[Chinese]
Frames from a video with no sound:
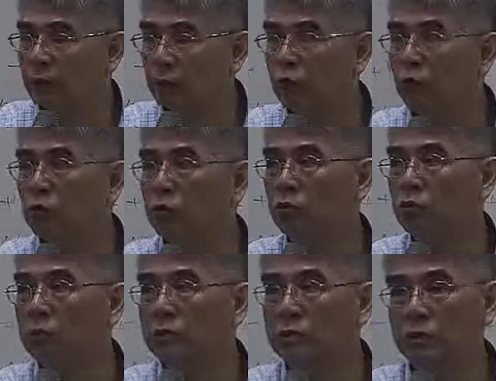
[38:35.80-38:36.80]
房屋
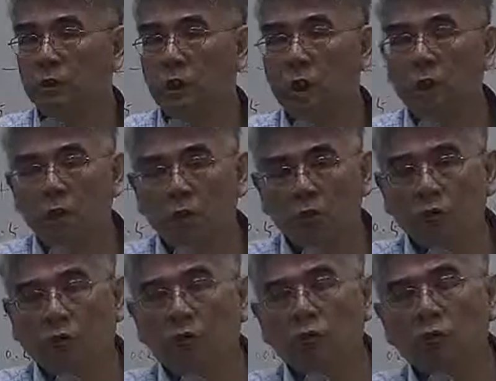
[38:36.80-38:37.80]
能
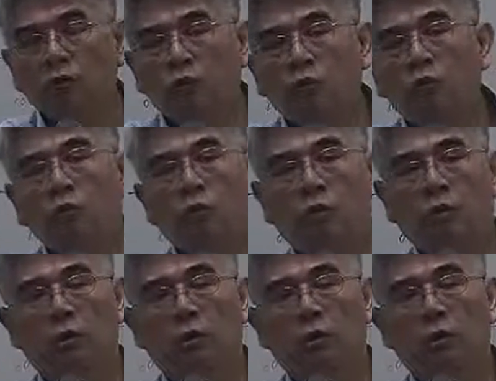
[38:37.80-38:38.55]
够透露出。